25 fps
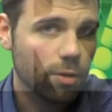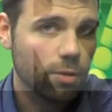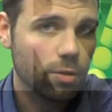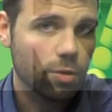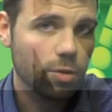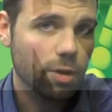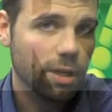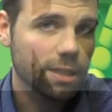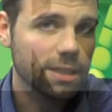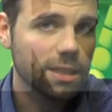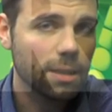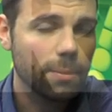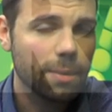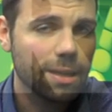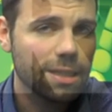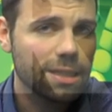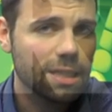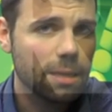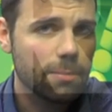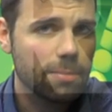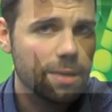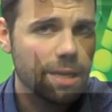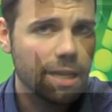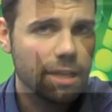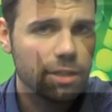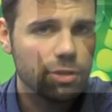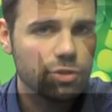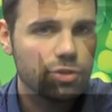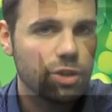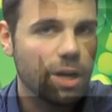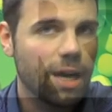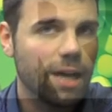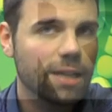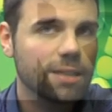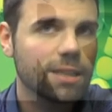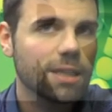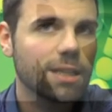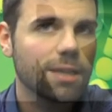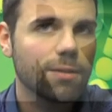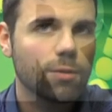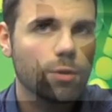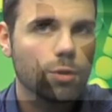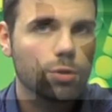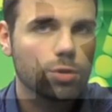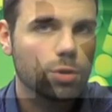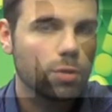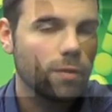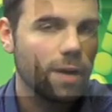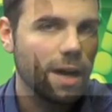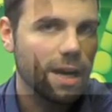correttamente bilanciata
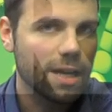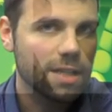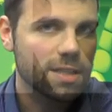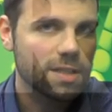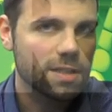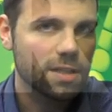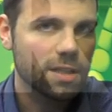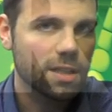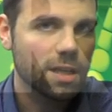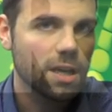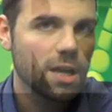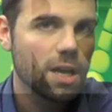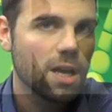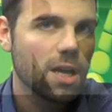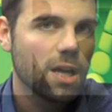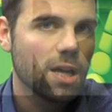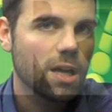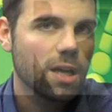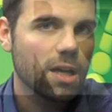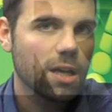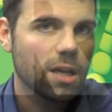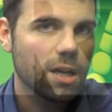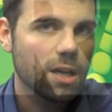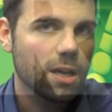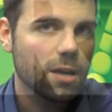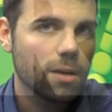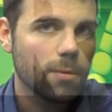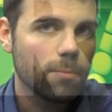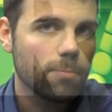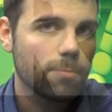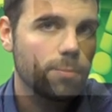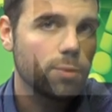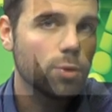devono trovarsi eh,